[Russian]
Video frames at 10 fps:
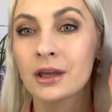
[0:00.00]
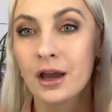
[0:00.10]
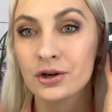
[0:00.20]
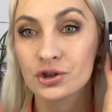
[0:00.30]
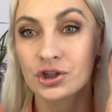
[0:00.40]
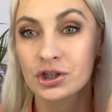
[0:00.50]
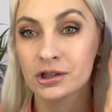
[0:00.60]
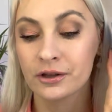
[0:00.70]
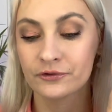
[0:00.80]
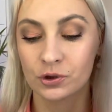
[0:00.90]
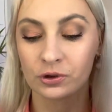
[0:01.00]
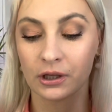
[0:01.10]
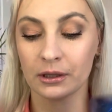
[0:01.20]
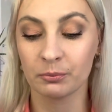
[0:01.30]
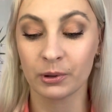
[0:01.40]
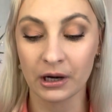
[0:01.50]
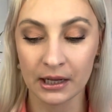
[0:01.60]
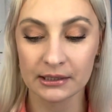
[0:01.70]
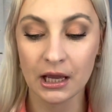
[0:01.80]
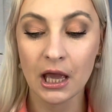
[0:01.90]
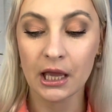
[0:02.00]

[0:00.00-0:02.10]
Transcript: Я решила все-таки брать.